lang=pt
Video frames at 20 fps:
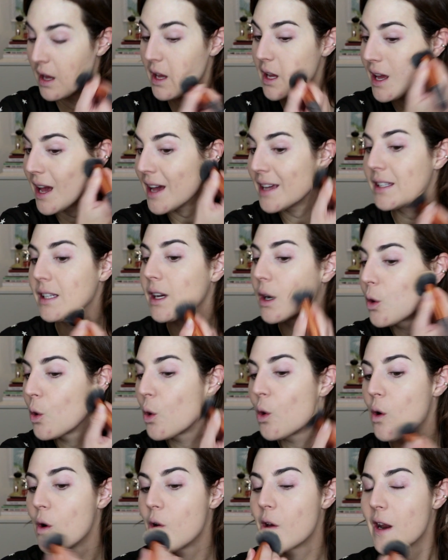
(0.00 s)
E essa
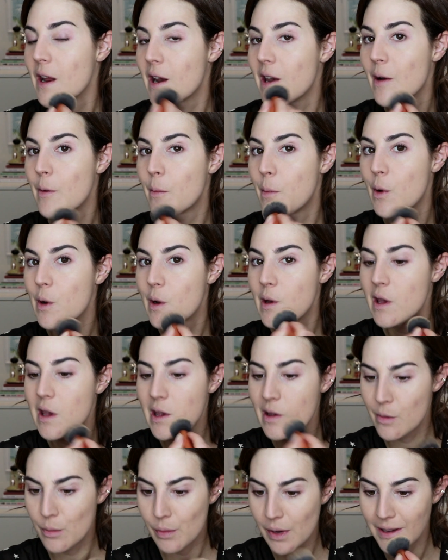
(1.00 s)
cor, ela é um
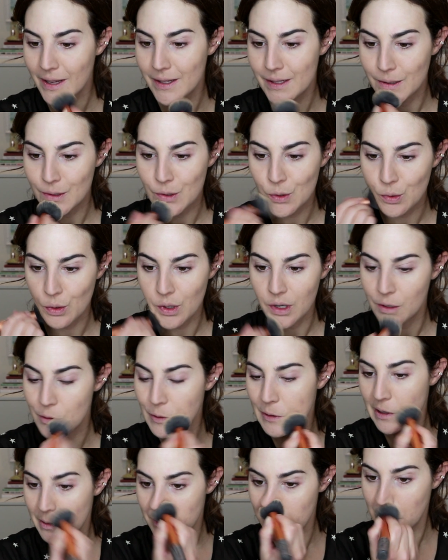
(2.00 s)
pouquinho mais escura
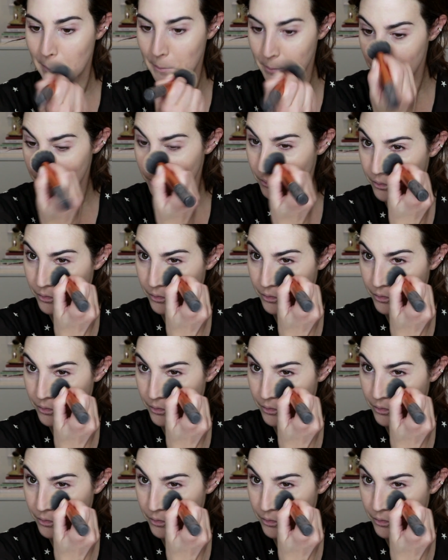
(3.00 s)
do que meu,